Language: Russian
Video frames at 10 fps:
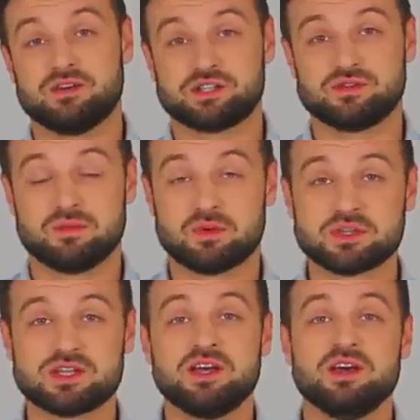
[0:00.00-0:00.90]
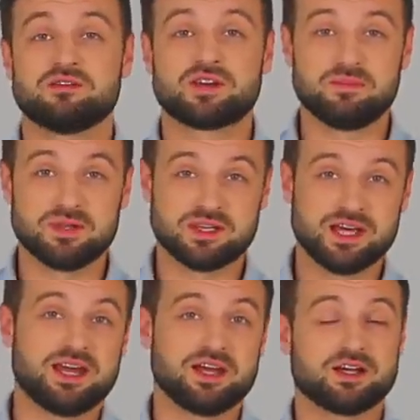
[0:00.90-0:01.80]
ваши вопросы в
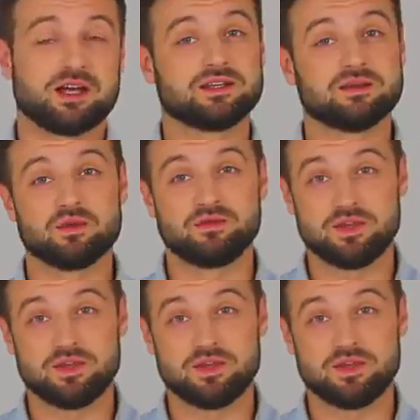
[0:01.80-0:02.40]
комментариях к этому